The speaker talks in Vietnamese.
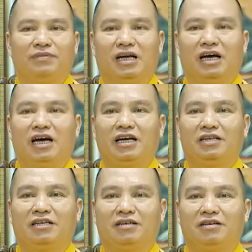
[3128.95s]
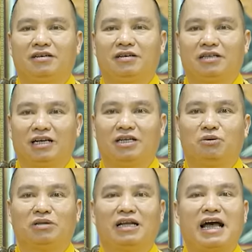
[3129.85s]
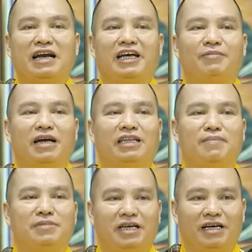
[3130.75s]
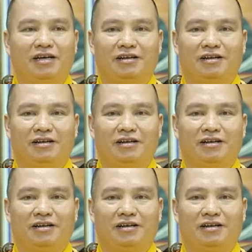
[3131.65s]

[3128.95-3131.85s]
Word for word: đấy tức là chúng ta đang niệm cái tâm gì